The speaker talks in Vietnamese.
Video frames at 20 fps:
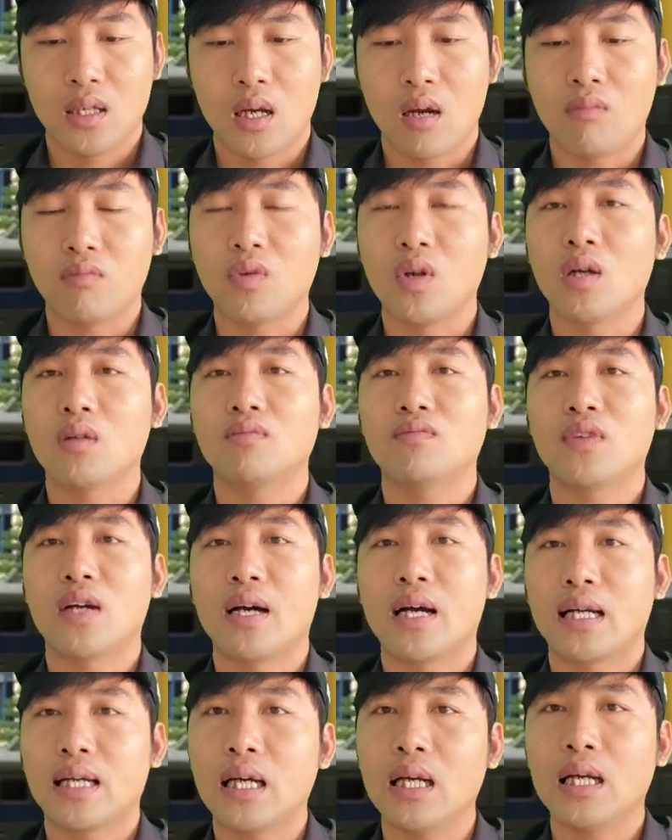học luật
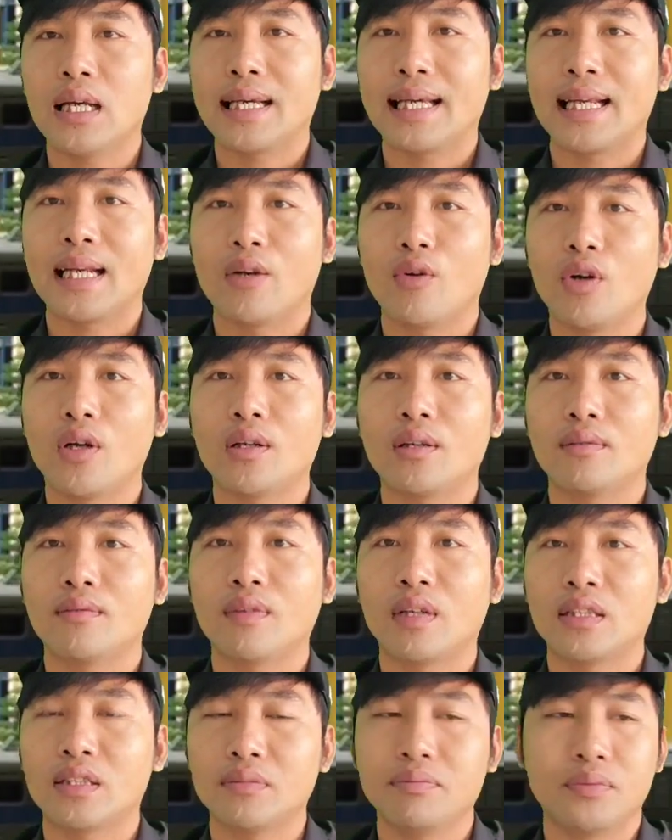và rất là gành luật
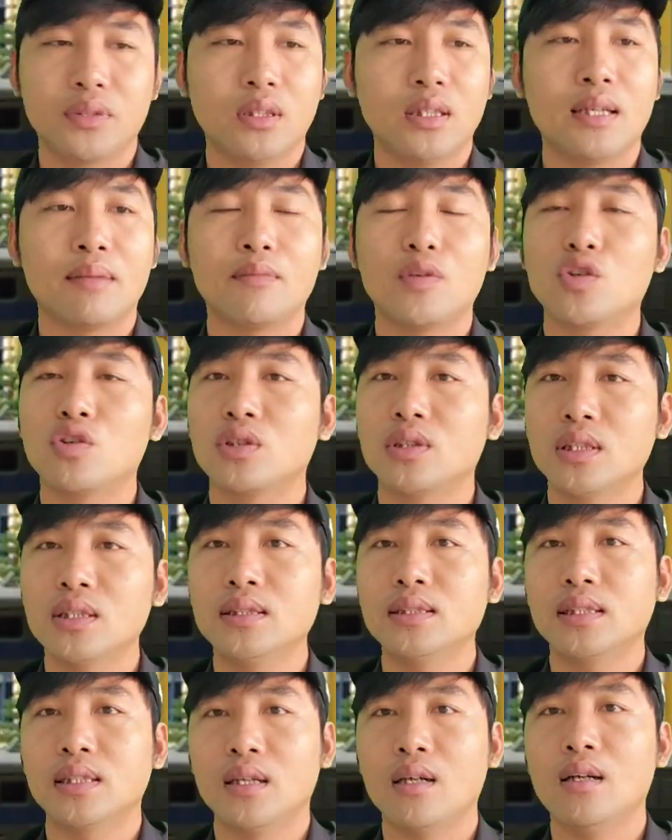và sắp sửa làm luật
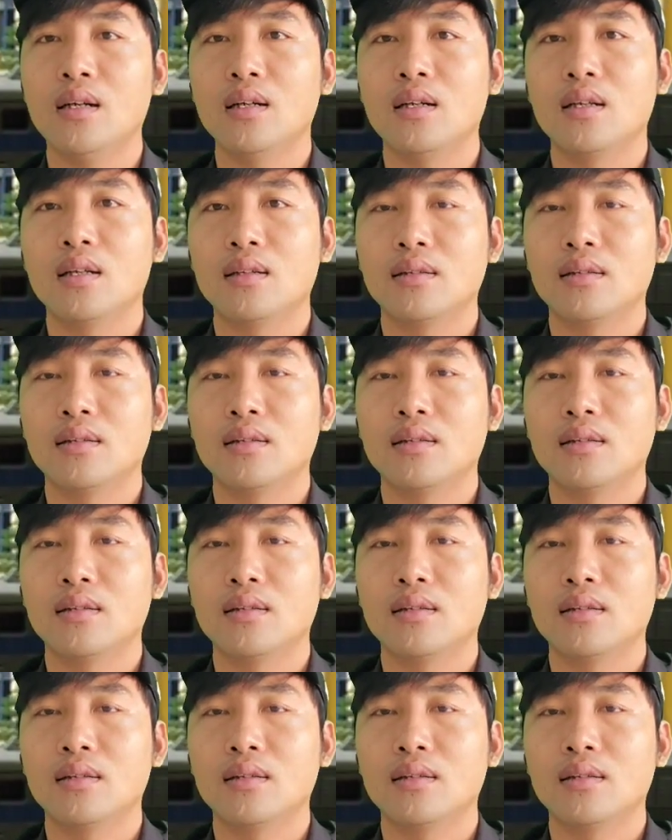sư gì đó